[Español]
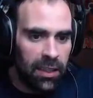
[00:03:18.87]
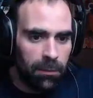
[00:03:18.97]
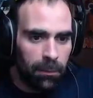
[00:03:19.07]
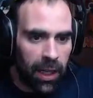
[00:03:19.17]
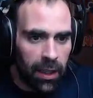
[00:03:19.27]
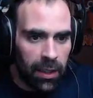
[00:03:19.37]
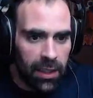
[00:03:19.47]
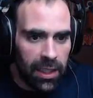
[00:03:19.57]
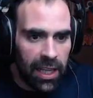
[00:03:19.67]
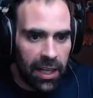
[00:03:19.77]
Pues vale,
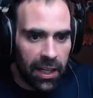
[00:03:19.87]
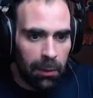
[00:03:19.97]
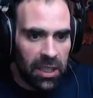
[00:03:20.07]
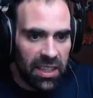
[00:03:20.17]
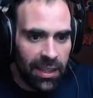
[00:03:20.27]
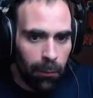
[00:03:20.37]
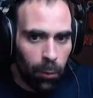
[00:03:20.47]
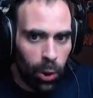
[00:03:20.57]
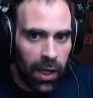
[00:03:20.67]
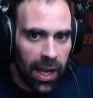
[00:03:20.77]
le
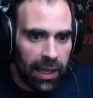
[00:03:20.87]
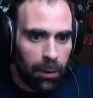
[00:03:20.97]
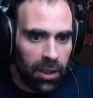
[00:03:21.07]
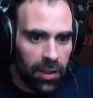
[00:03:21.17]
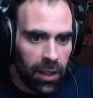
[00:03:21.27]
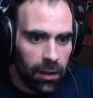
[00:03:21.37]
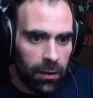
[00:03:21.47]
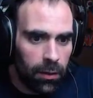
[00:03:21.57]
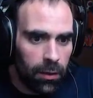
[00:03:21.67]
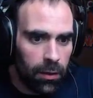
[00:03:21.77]
reventamos la cabeza
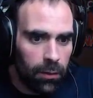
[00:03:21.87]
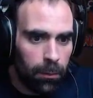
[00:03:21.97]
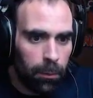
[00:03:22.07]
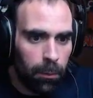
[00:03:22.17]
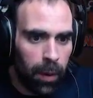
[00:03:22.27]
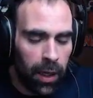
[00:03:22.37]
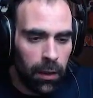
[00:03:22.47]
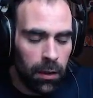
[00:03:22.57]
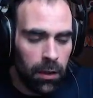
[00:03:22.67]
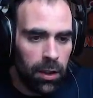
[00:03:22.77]

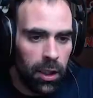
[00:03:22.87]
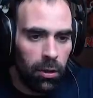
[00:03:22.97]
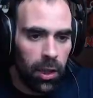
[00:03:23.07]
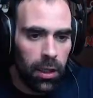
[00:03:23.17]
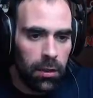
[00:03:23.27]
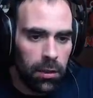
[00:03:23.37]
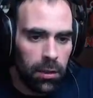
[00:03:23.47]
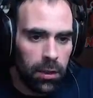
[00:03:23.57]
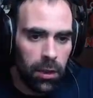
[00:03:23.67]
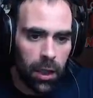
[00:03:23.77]
Vale ¿Y ahora?
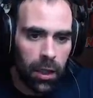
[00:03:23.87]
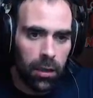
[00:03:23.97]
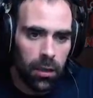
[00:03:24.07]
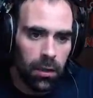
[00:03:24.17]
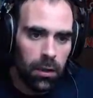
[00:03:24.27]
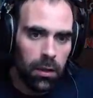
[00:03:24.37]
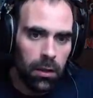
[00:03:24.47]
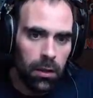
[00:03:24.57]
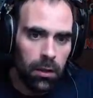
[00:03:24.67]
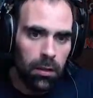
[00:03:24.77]
¿Y ahora qué?
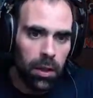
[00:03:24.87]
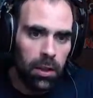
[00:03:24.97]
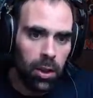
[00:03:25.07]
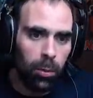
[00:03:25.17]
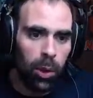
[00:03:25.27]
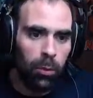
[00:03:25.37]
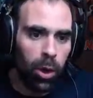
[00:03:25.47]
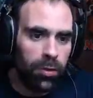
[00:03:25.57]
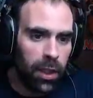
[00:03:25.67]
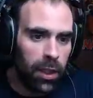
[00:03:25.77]
A este no podemos
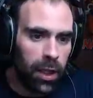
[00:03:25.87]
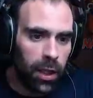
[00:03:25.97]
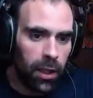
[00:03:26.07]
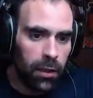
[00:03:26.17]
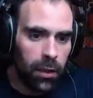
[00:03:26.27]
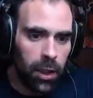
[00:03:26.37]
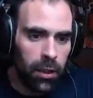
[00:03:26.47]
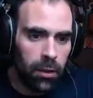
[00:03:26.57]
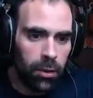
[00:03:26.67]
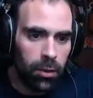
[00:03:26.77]
hacerle nada.
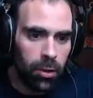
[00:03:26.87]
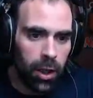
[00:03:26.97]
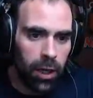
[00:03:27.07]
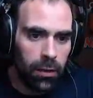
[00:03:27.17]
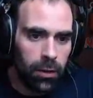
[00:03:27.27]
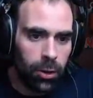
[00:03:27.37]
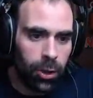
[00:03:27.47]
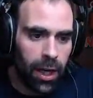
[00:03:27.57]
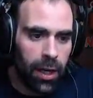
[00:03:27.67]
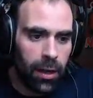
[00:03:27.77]
Eh, hola,
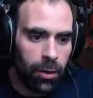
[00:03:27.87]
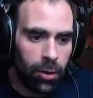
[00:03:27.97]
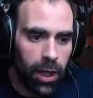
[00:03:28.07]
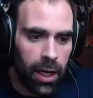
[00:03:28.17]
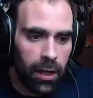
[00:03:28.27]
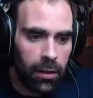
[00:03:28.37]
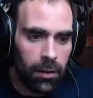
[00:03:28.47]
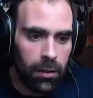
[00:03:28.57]
hola, hola.